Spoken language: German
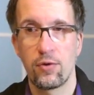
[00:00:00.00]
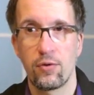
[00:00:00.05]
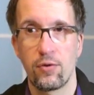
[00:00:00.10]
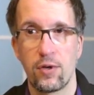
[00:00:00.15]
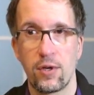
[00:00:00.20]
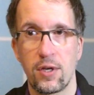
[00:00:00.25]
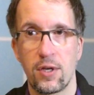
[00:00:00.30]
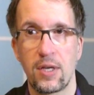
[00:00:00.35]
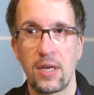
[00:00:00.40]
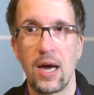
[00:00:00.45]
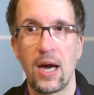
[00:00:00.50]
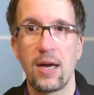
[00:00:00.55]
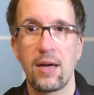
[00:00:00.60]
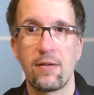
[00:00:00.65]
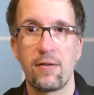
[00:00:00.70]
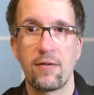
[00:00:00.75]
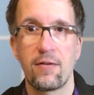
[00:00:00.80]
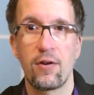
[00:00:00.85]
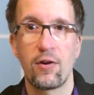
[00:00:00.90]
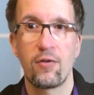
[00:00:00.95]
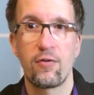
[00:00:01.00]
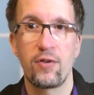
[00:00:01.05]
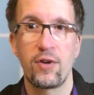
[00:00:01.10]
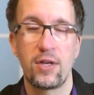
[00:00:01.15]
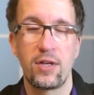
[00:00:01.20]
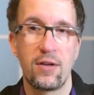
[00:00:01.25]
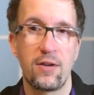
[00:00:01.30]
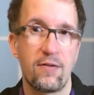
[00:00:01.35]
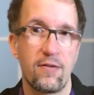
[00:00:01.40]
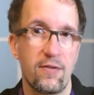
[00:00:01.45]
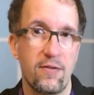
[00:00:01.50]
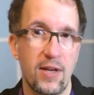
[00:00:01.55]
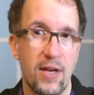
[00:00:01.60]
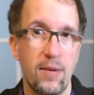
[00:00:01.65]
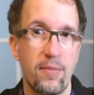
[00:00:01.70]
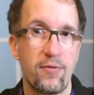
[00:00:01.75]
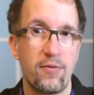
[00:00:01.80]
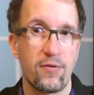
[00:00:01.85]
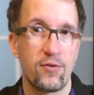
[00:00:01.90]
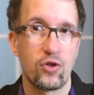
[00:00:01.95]
Und da ist es auch wichtig, sich
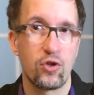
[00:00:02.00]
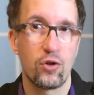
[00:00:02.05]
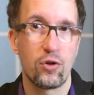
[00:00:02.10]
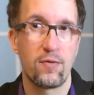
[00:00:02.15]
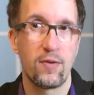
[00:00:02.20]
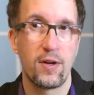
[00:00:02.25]
selbst ein Stück